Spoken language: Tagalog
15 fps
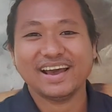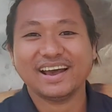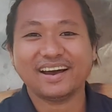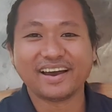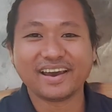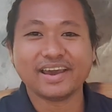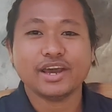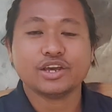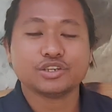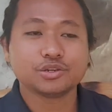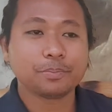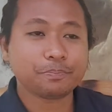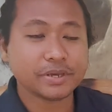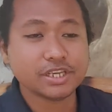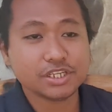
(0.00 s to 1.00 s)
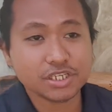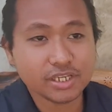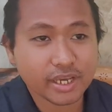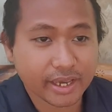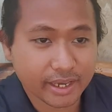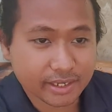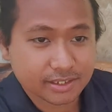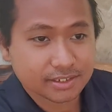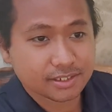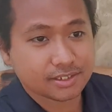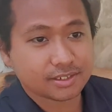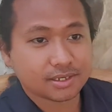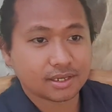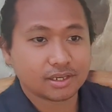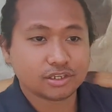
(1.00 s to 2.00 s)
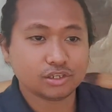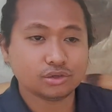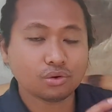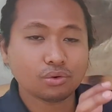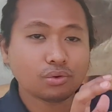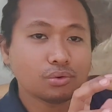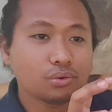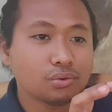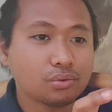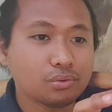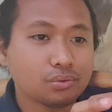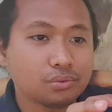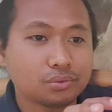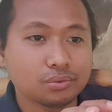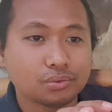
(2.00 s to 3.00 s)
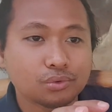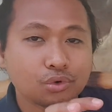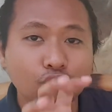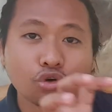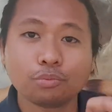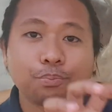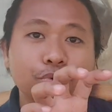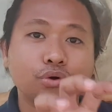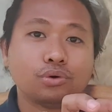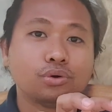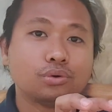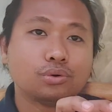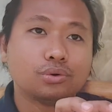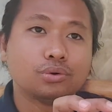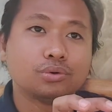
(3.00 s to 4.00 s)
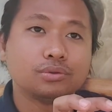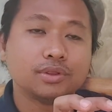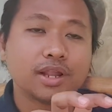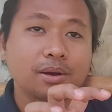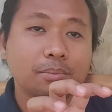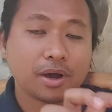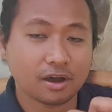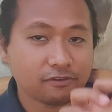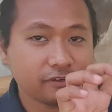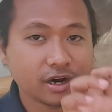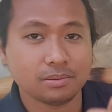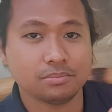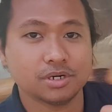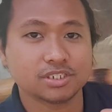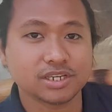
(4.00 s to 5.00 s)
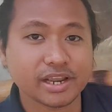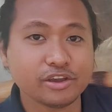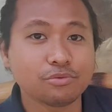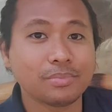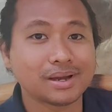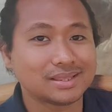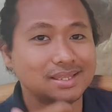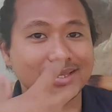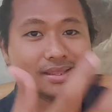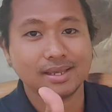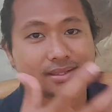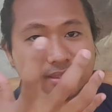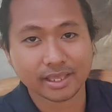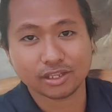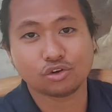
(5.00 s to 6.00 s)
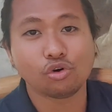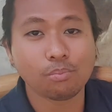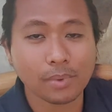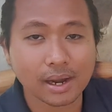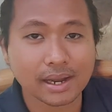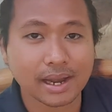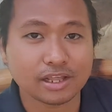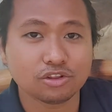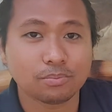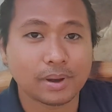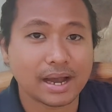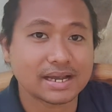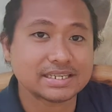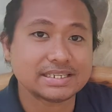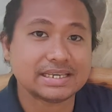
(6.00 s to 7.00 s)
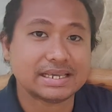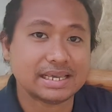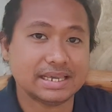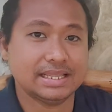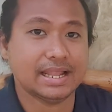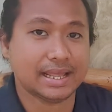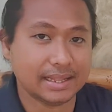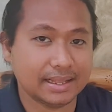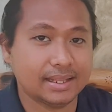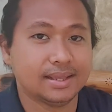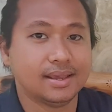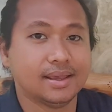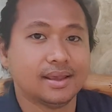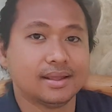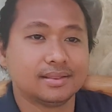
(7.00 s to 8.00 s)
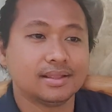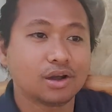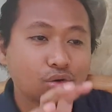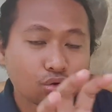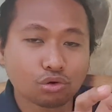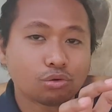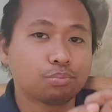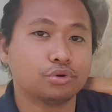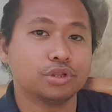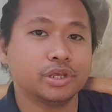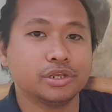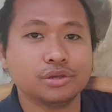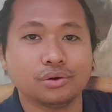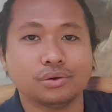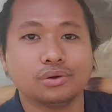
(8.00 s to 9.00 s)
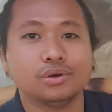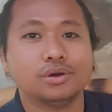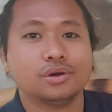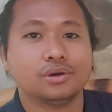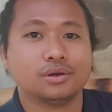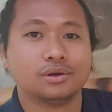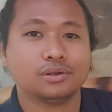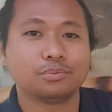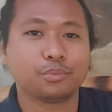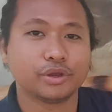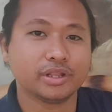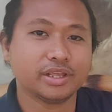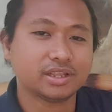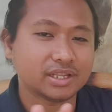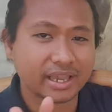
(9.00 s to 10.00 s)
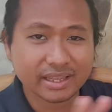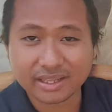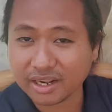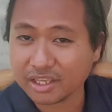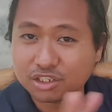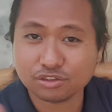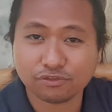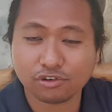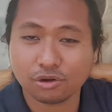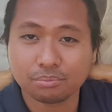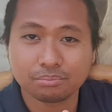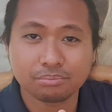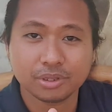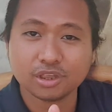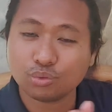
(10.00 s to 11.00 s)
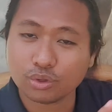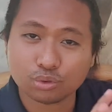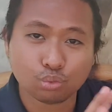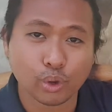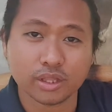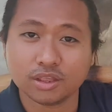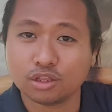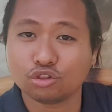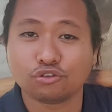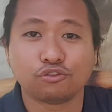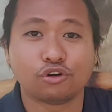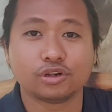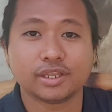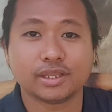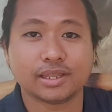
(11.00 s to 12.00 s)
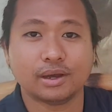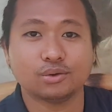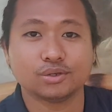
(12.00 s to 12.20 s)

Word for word: okay? So PGS, yung grupo ng mga farmer, siya yung magdidictate kung magkano ba ang singilan ng grupo ninyo. No, it can range from between 20 to 40,000.